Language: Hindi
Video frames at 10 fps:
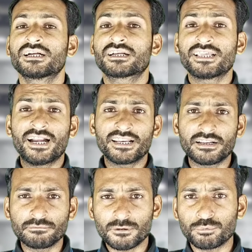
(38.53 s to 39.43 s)
टीआईडी
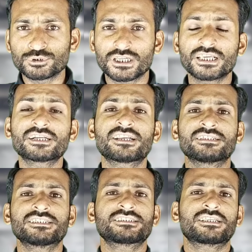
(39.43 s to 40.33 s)
नंबर पूछेगी
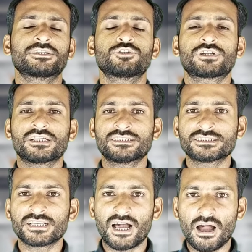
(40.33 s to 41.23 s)
ट्रांजैक्शन की जो
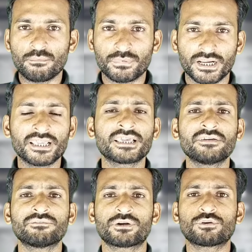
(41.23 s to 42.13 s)
ट्रांजैक्शन आप करेंगे
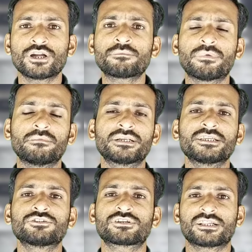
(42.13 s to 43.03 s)
फ्रॉडलेंट पेमेंट
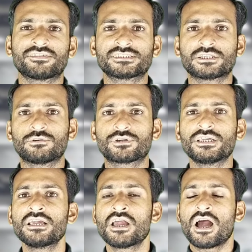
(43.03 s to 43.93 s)
की जो ट्रांजैक्शन
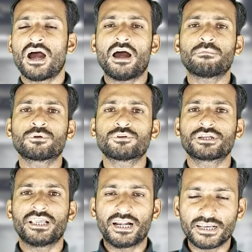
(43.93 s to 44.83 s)
होगी आप उनको
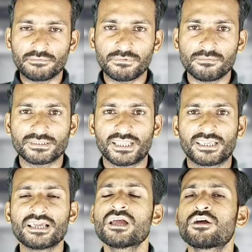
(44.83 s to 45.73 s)
टीआईडी नंबर
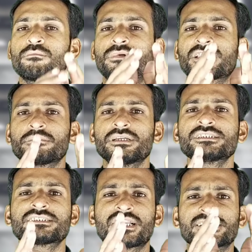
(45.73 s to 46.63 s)
बताएंगे मतलब
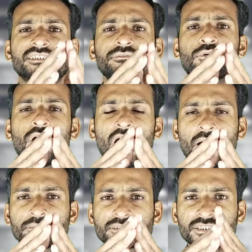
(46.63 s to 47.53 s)
इस तरह से वो
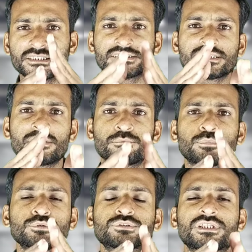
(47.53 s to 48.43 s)
आपसे इस तरह
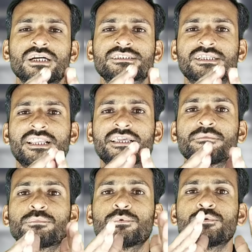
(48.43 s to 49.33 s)
पूछताछ करेंगे
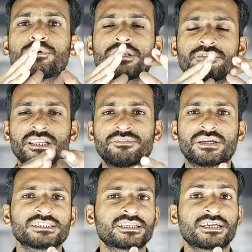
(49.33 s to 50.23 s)
पूरी
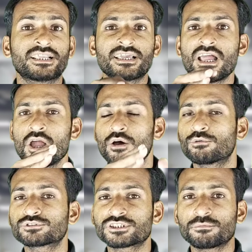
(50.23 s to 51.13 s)
वेरिफिकेशन करेंगे
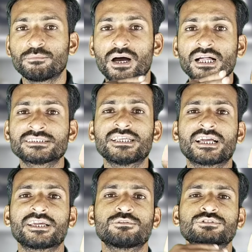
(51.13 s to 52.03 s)
उसके बाद
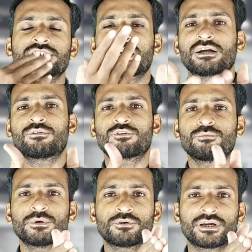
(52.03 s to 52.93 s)
जाके उस अकाउंट को
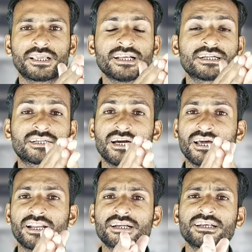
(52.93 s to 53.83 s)
ब्लॉक करेंगे
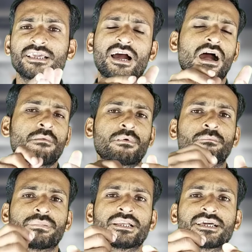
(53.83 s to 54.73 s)
डायरेक्टली आप
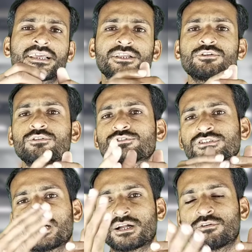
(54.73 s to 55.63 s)
कंप्लेन करेंगे तो
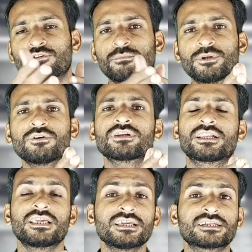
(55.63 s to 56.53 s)
उस अकाउंट को ब्लॉक
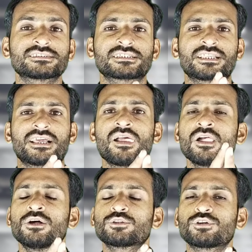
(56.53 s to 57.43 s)
नहीं कर सकते हैं
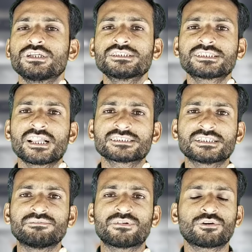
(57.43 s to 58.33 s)
तो इस तरह
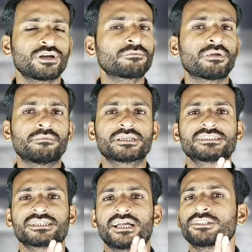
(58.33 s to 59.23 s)
से फ्रॉडलेंट पेमेंट की
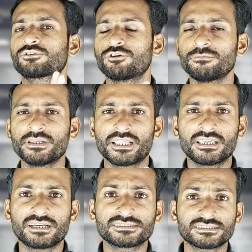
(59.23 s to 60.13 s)
शिकायत कोई भी
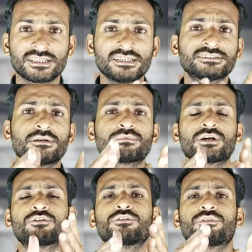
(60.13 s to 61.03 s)
नहीं सकता है जब
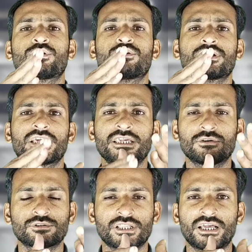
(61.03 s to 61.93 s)
तक कोई फ्रॉड नहीं
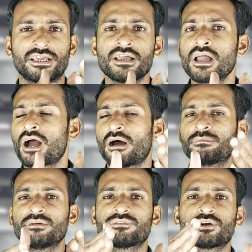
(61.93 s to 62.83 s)
होता है
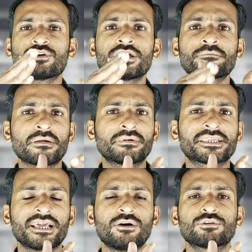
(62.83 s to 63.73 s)
अब ये फ्रॉडलेंट
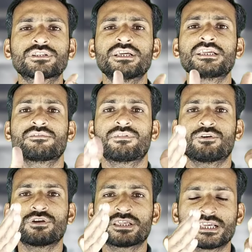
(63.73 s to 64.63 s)
पेमेंट क्या होती है ये
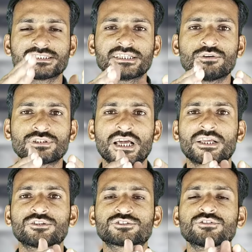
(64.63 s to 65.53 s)
फ्रॉड कैसे होता
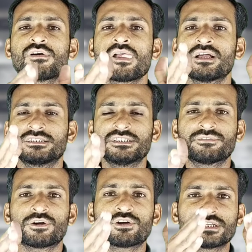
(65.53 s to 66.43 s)
है दोस्तों दोस्तों ये
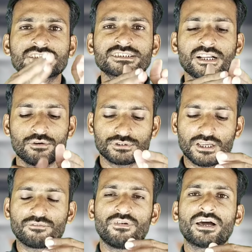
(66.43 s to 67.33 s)
फ्रॉड इस तरह होता
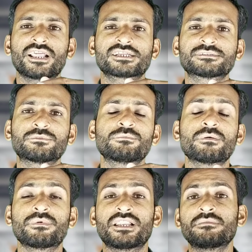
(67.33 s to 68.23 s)
है फॉर एग्जाम्पल
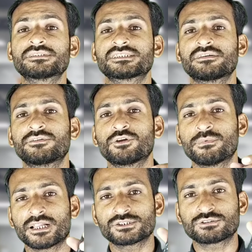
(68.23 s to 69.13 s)
मैं पहले भी इससे वीडियो
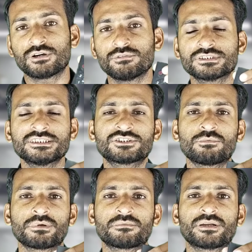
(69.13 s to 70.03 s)
बना चुका हूँ इसी
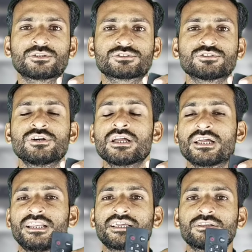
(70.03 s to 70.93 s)
टॉपिक पर दोस्तों
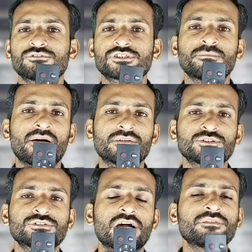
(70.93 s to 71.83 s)
लेकिन उसके
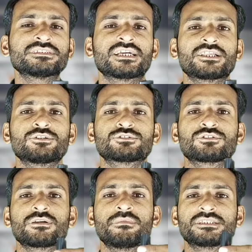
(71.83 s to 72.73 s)
बावजूद काफ़ी सारे
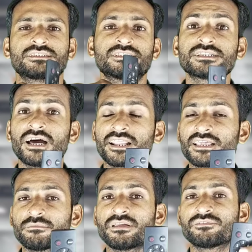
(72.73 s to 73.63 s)
दोस्तों के मैसेजेस आ रहे
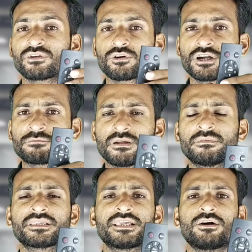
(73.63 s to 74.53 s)
हैं कि भाई ये फ्रॉडलैंड
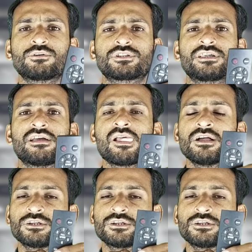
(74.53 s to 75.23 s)
पेमेंट क्या होती है